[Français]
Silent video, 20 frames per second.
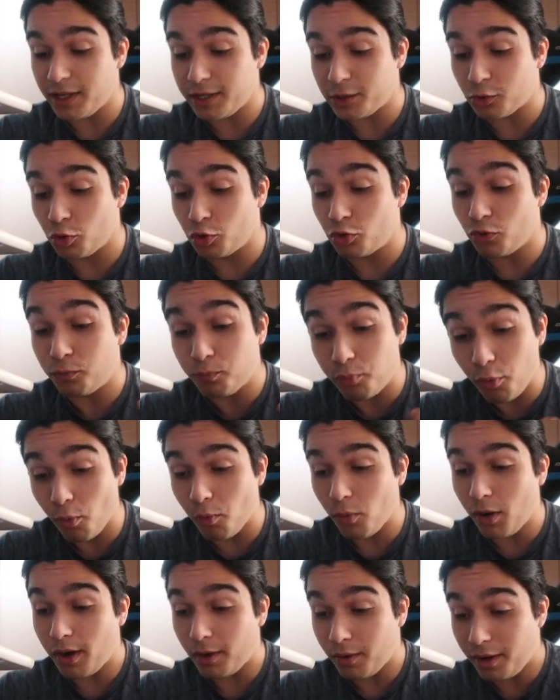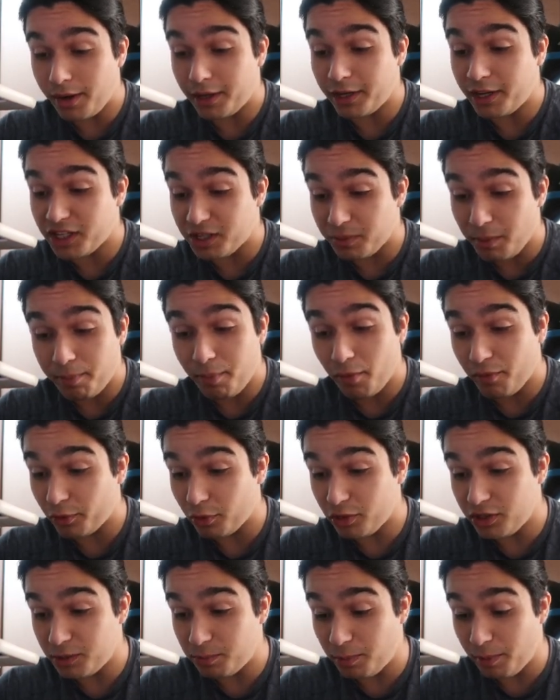CS que j'ouvre pour moi. Ouais, les gars, j'ai même pas ouvert
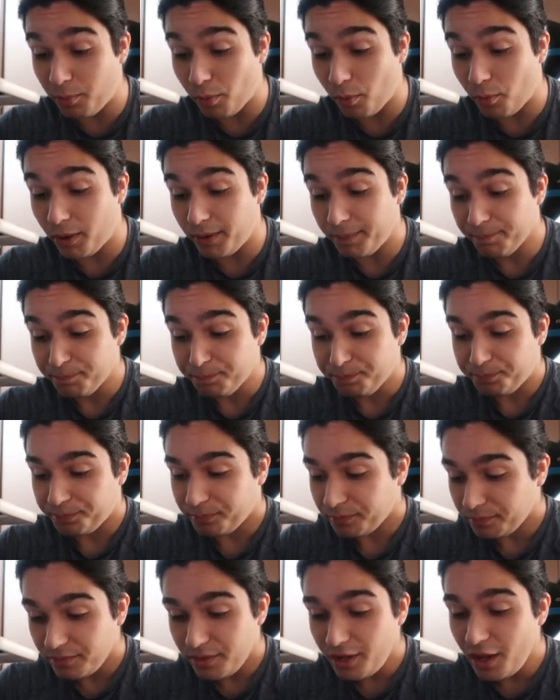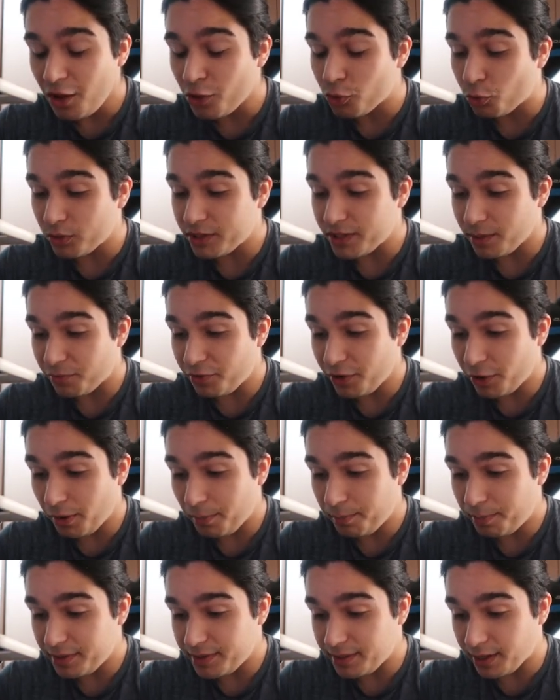de display pour moi. Donc ça me fait quand
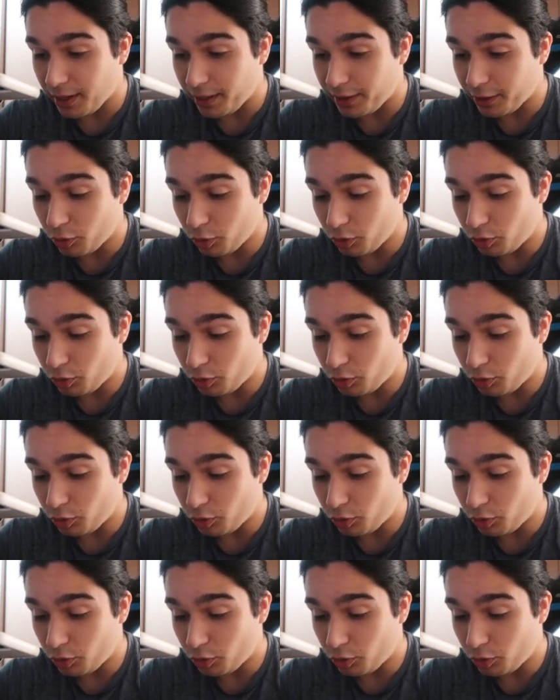même plaisir avec